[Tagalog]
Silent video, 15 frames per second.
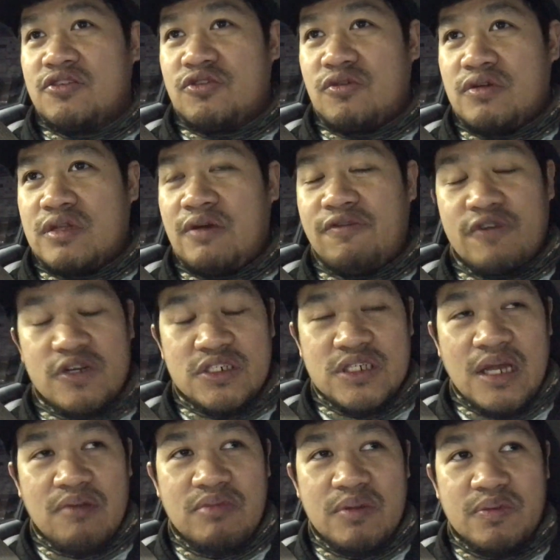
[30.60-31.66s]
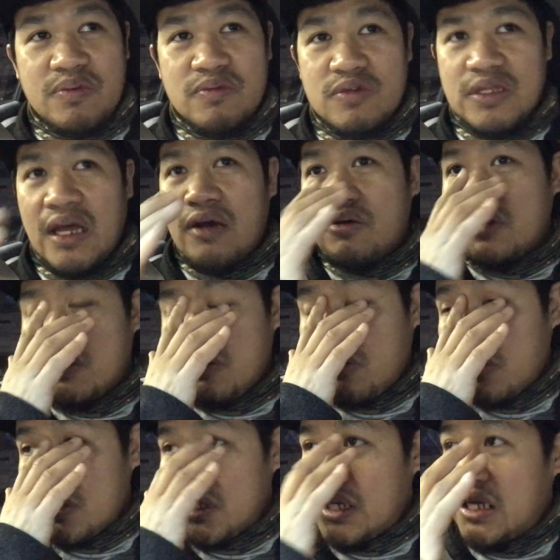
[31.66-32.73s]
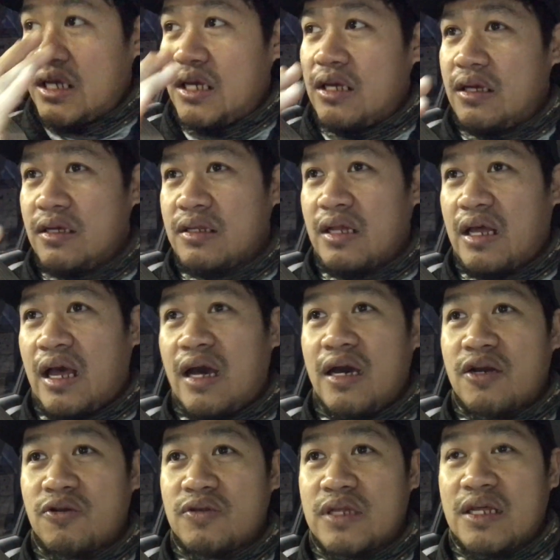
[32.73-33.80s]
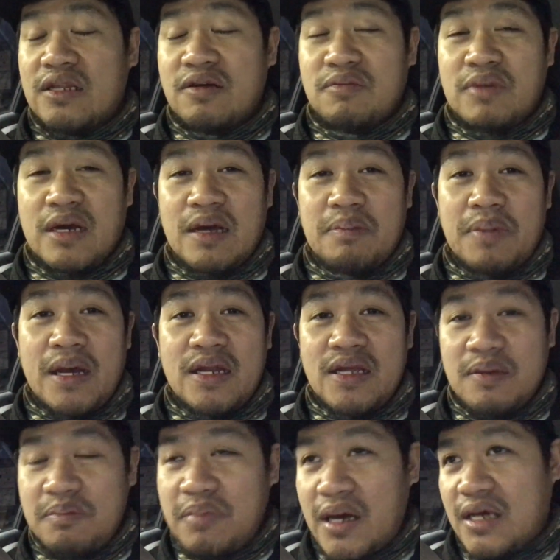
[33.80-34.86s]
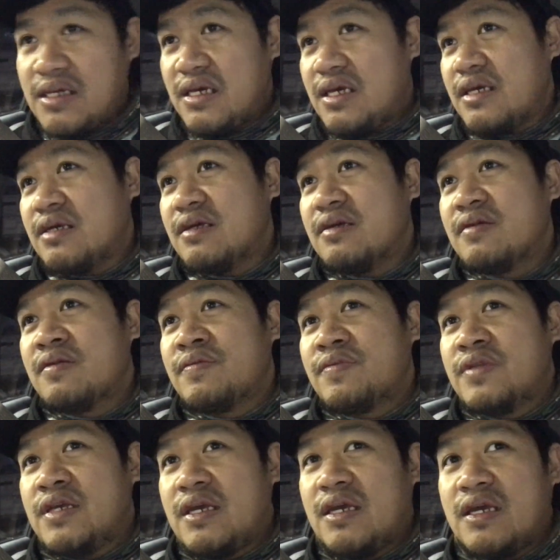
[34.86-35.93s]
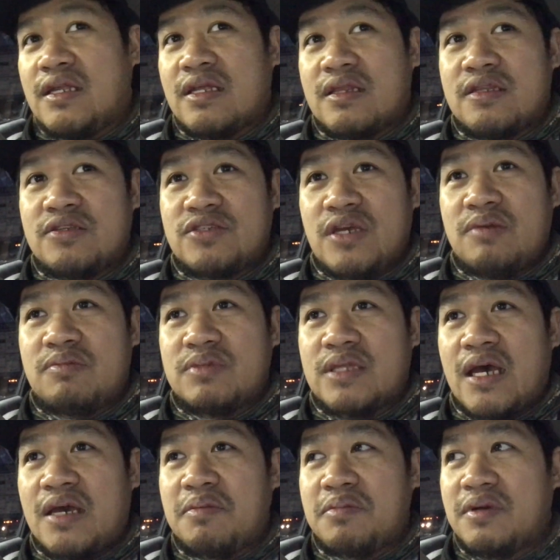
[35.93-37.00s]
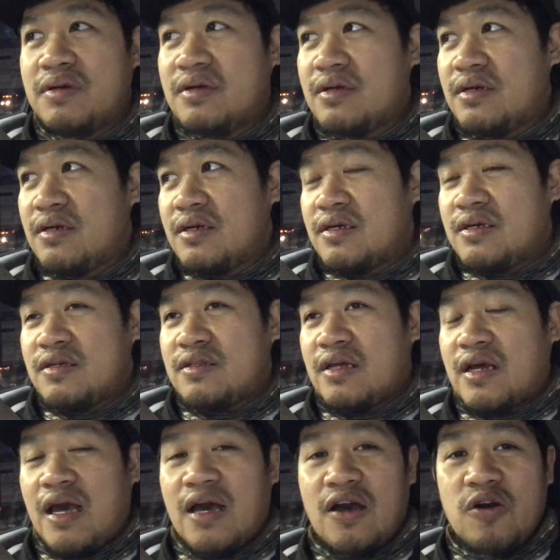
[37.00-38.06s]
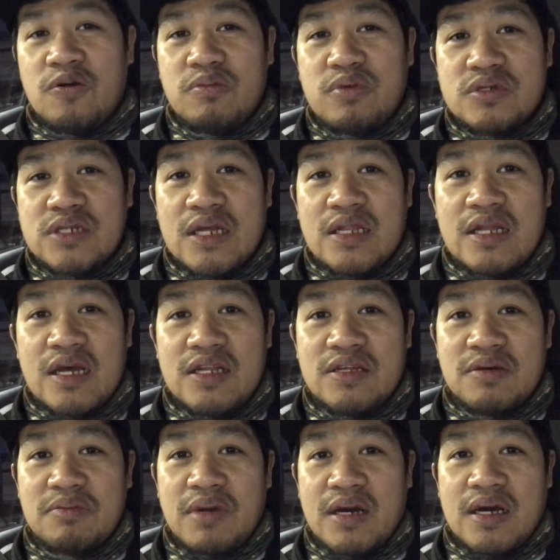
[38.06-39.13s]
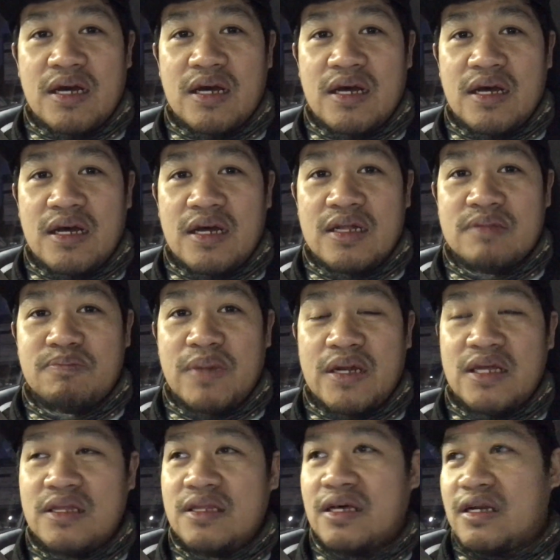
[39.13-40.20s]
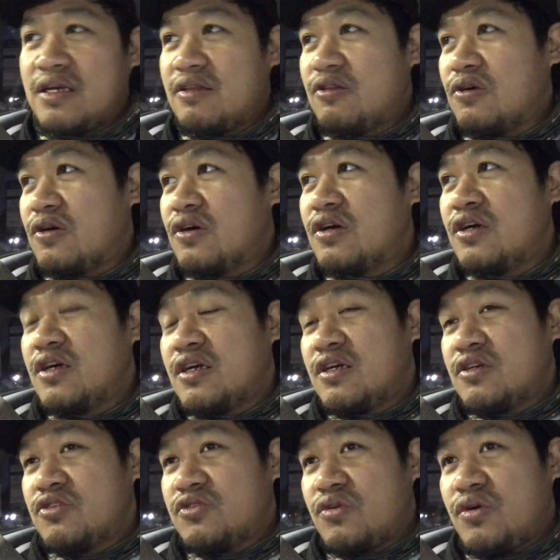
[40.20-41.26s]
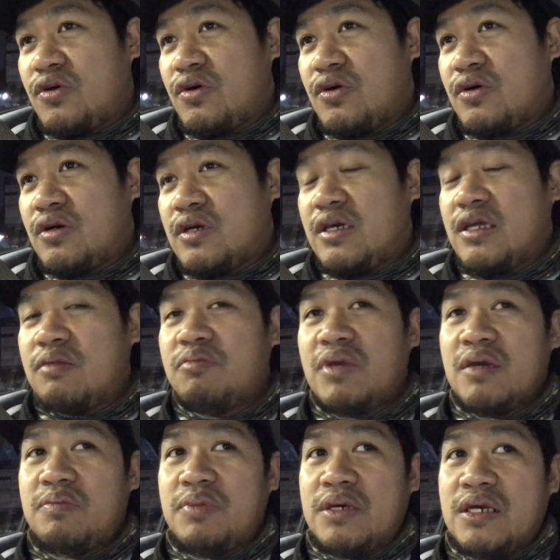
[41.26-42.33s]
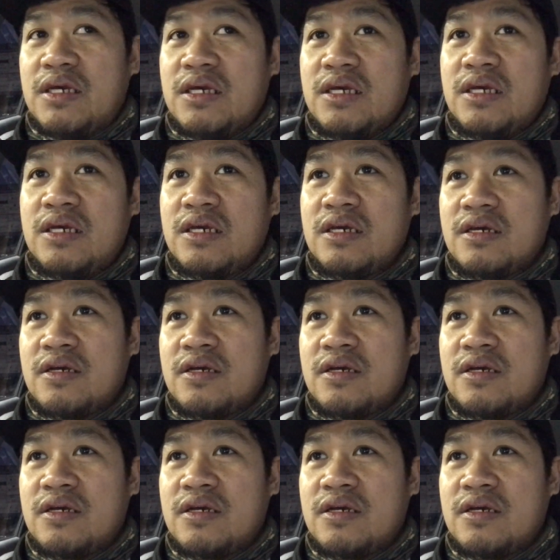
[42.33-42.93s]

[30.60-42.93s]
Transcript: So the first time na pumunta ako ng grocery, nagkakaroon na ng mga panic buying and at the same time nagkakaubusan na ng mga paninda rito. So it may be